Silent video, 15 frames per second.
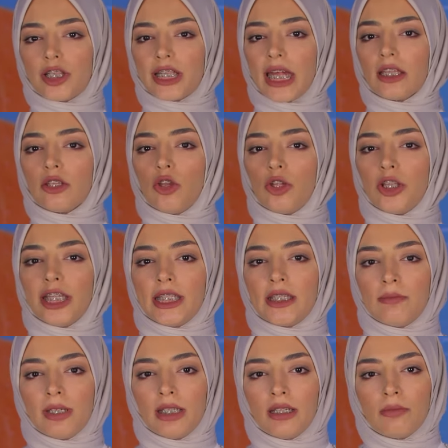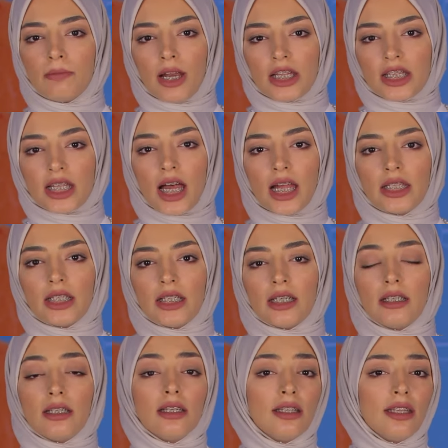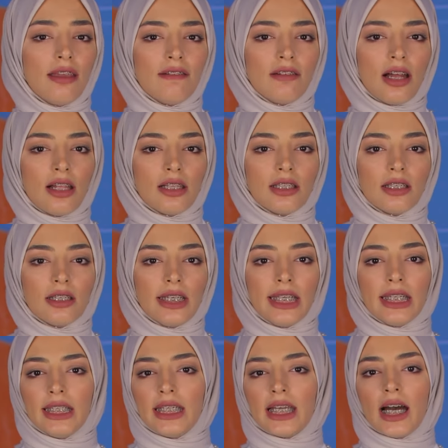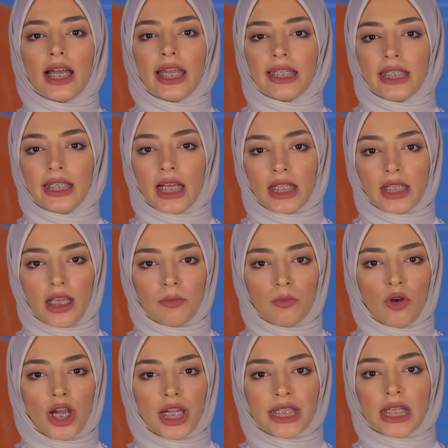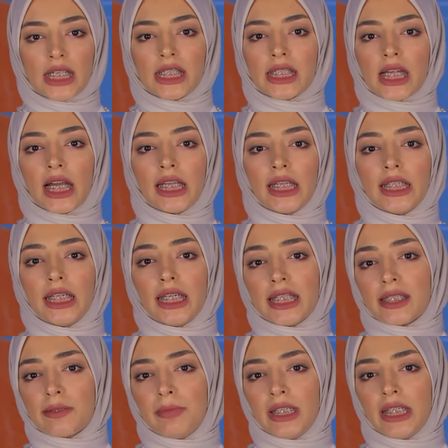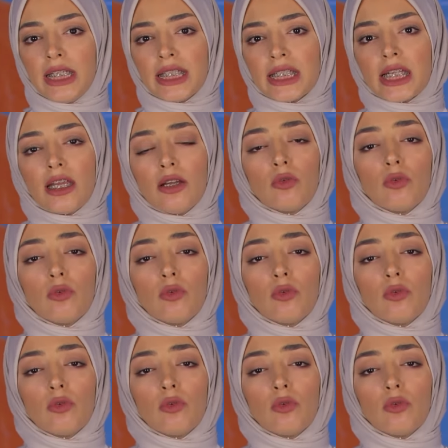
Özerk Yönetimi'nin başkanlığını devraldığı iddia edilen Ebu Hasan Saidi ismini ise